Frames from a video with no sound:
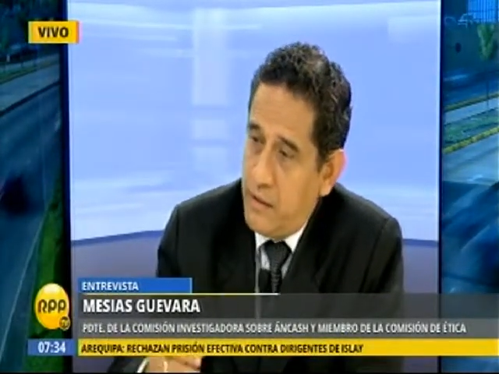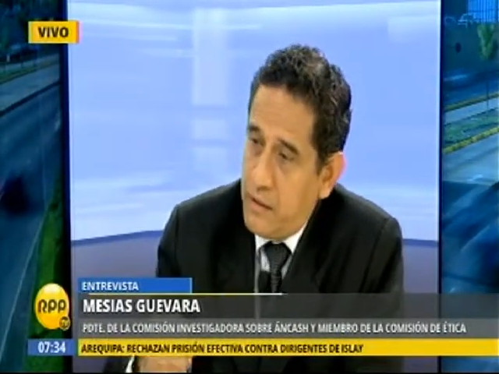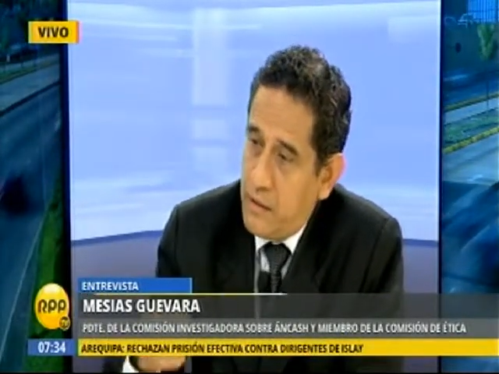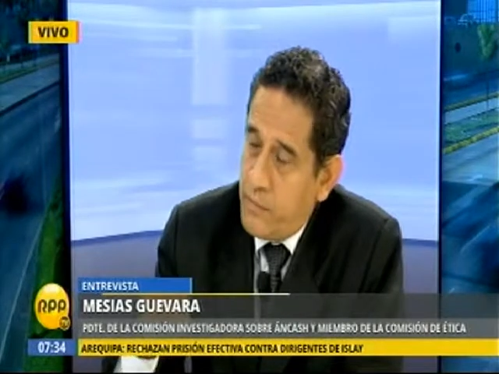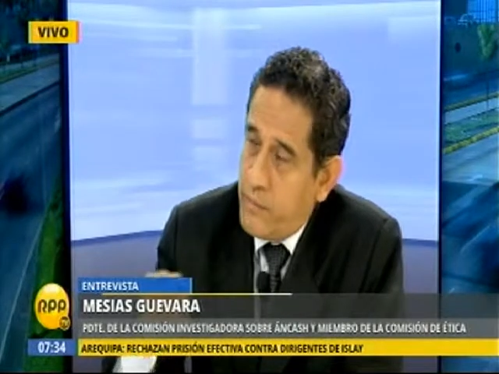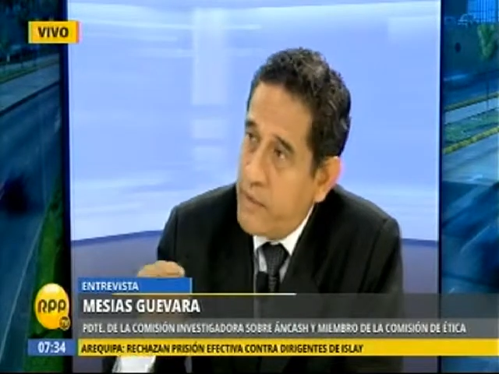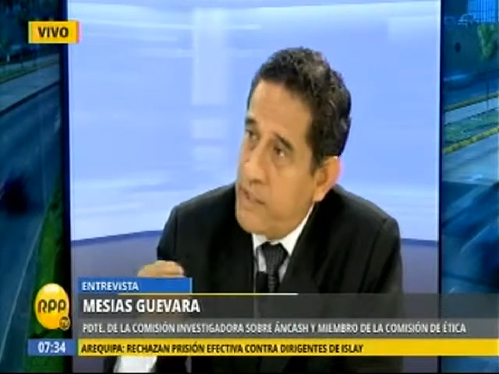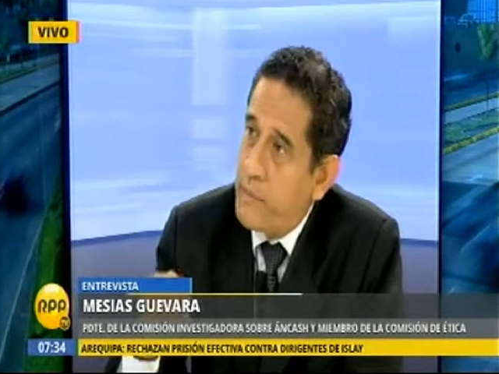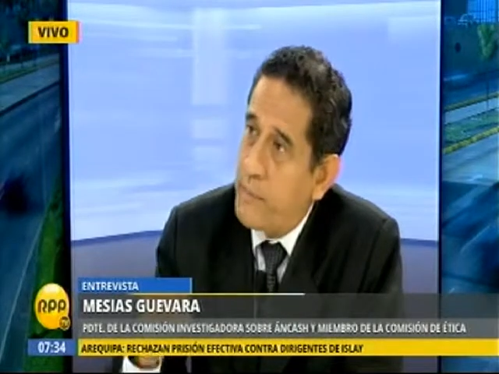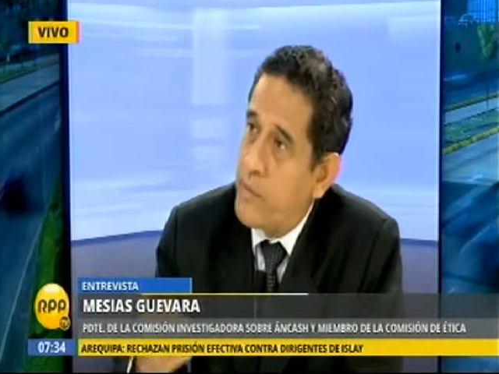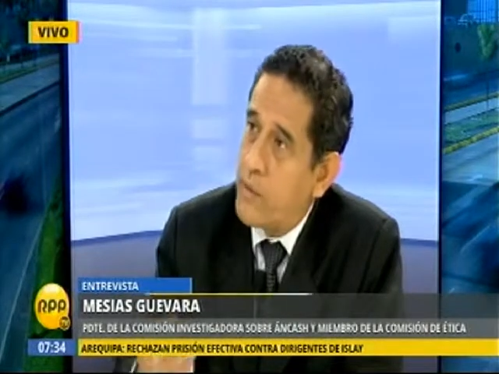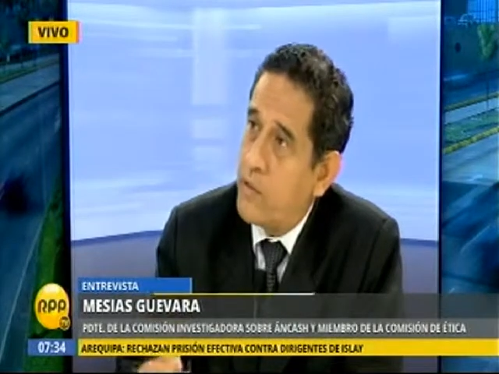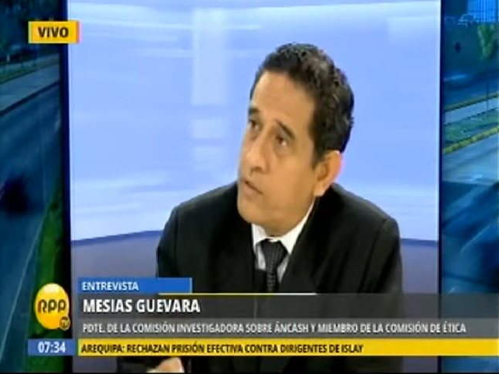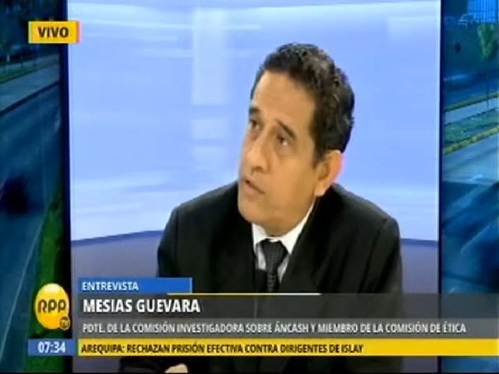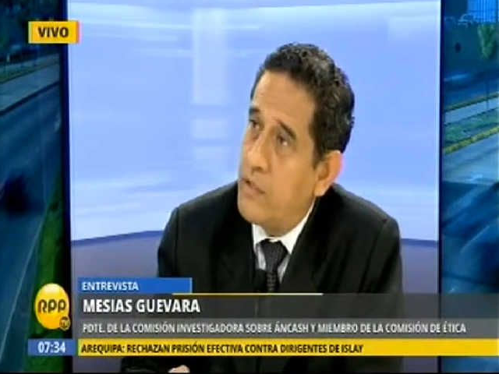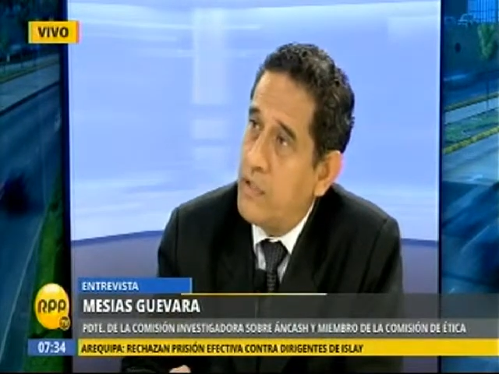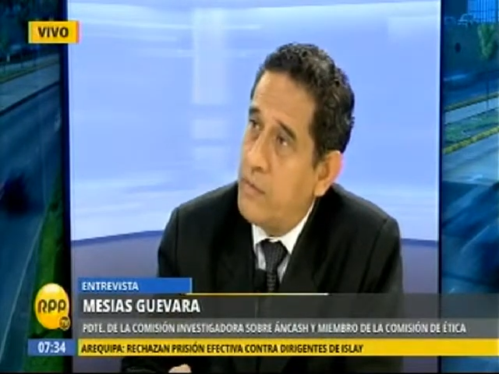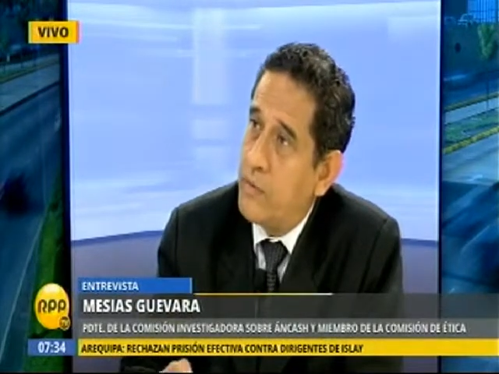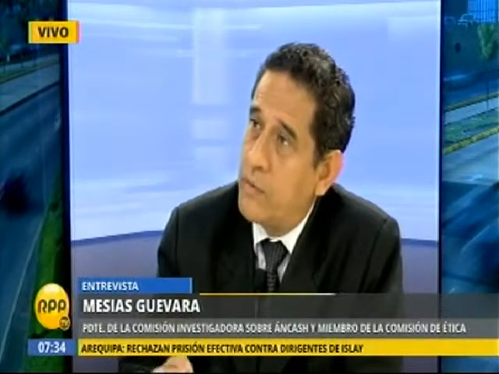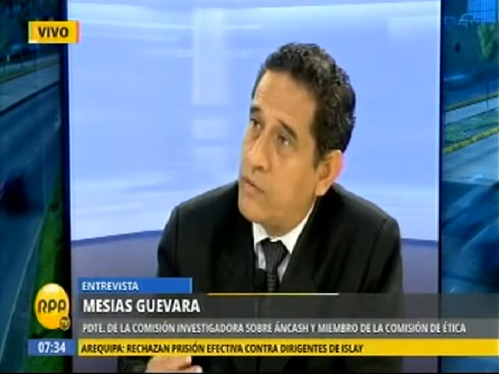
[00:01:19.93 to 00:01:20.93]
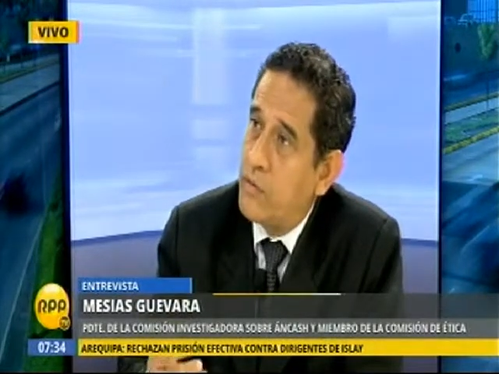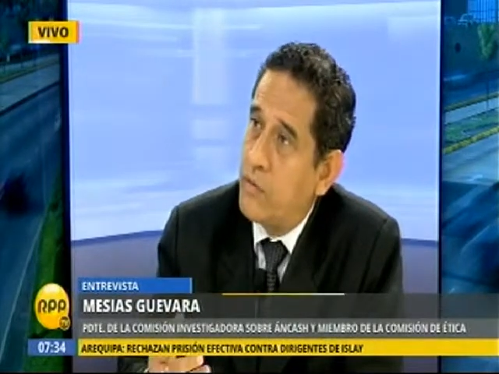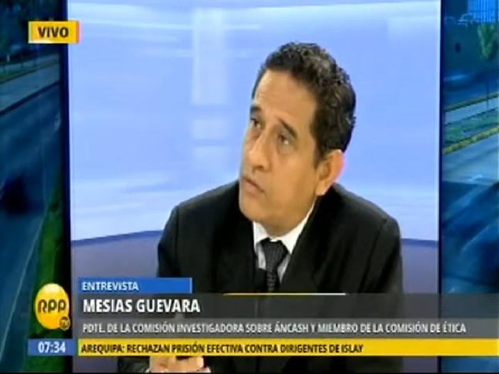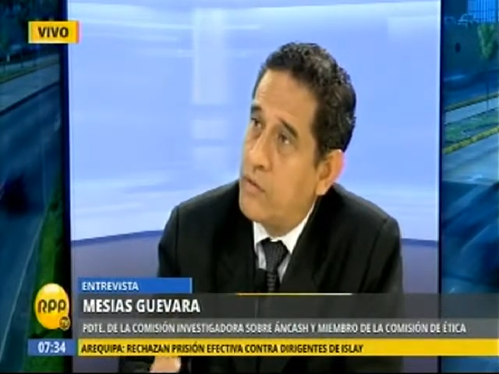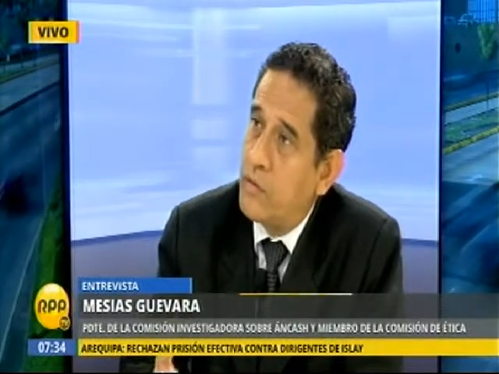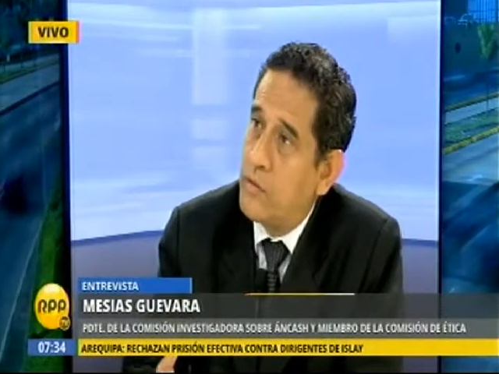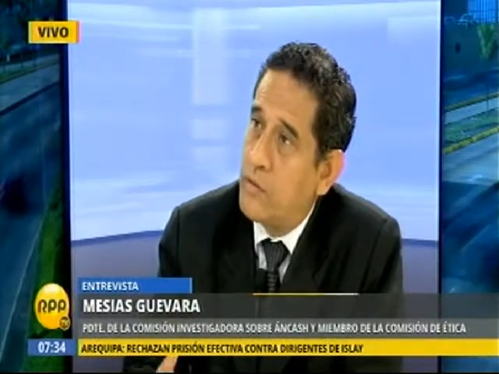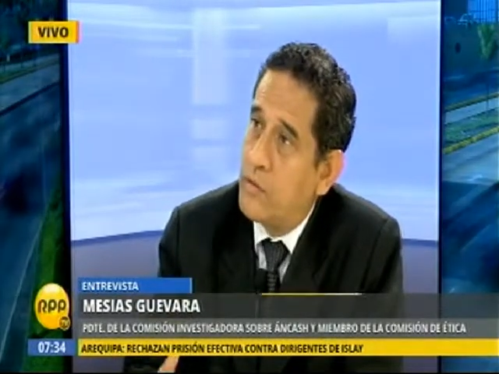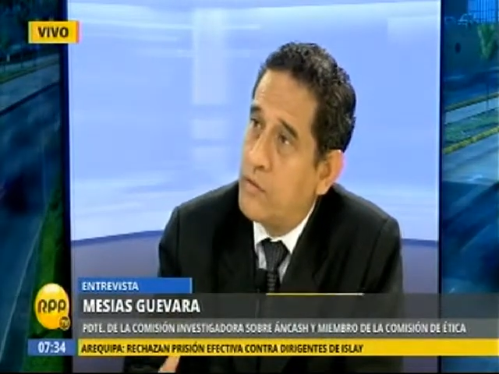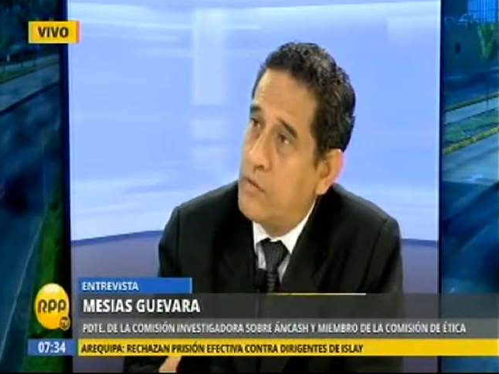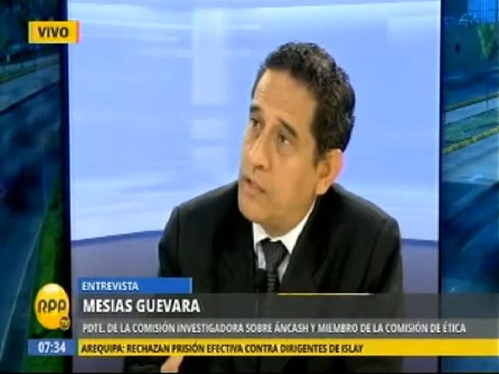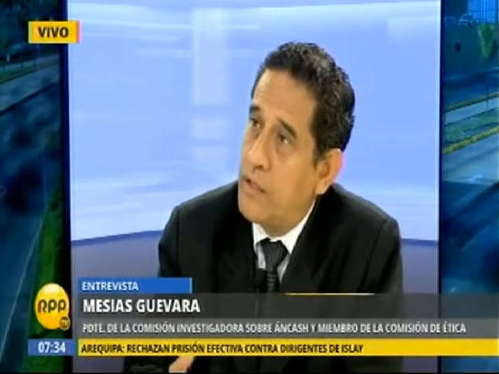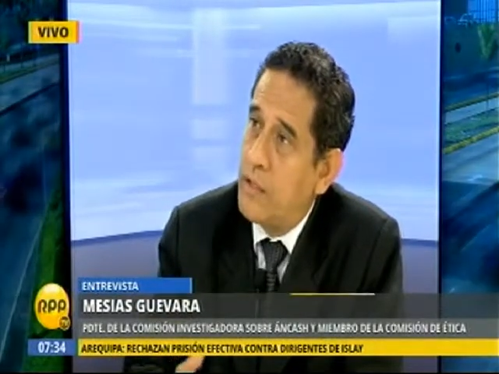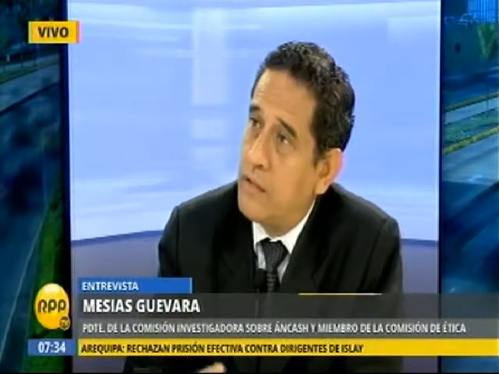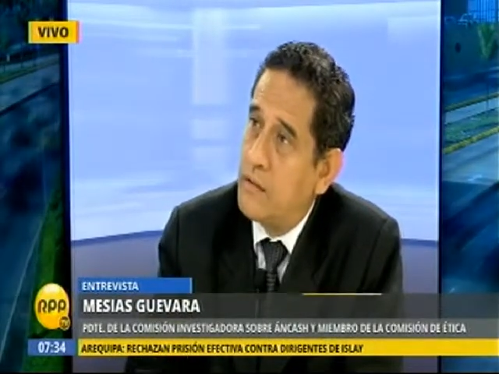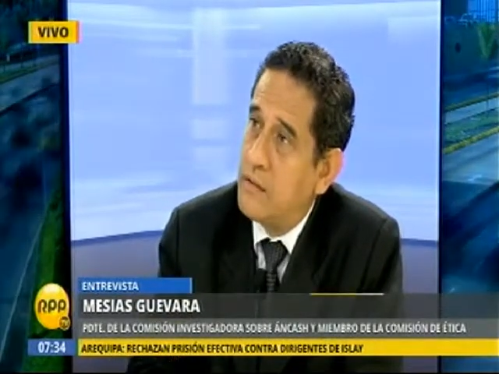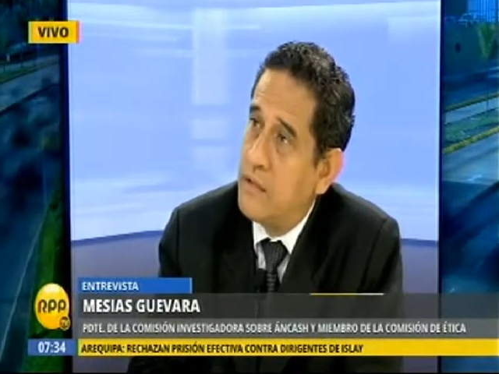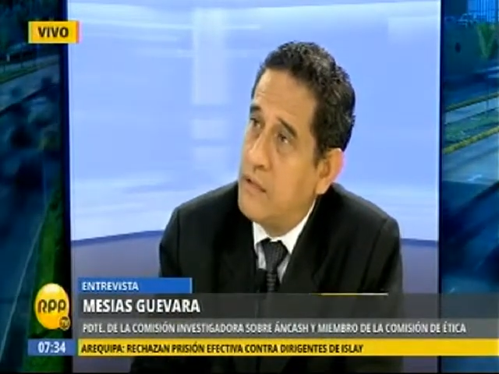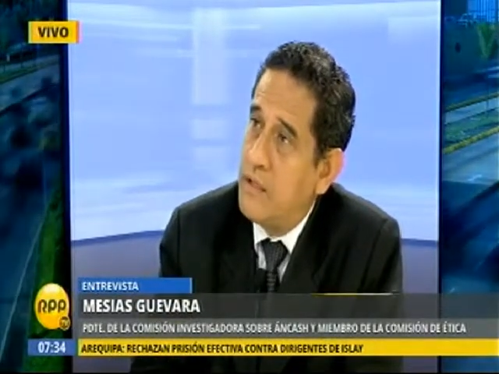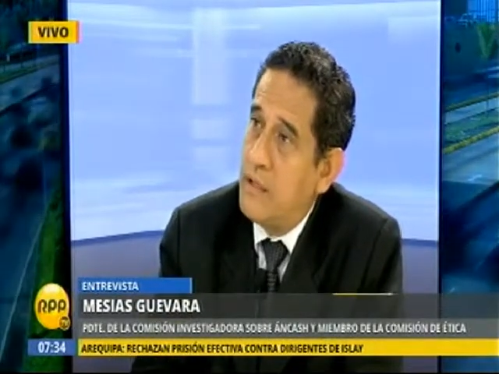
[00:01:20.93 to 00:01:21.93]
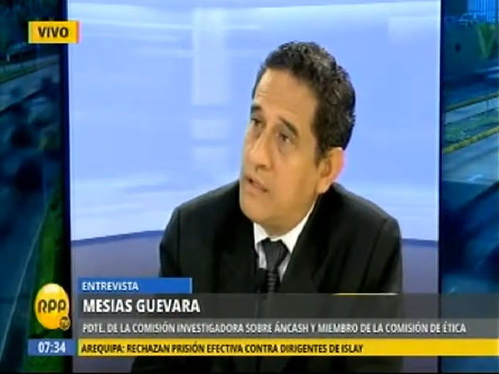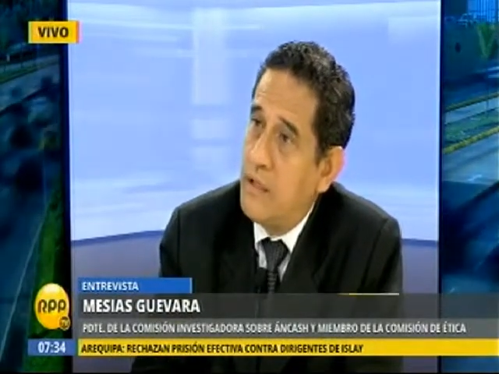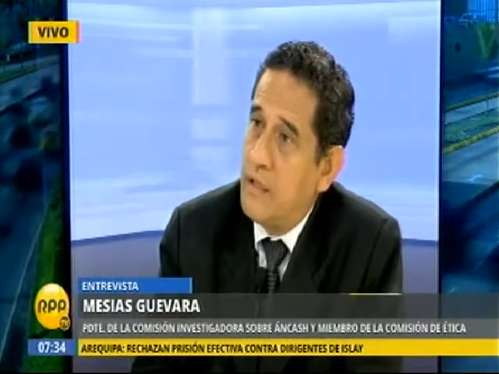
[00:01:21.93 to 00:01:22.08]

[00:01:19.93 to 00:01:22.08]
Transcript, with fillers: tiene varias prerrogativas constitucionales.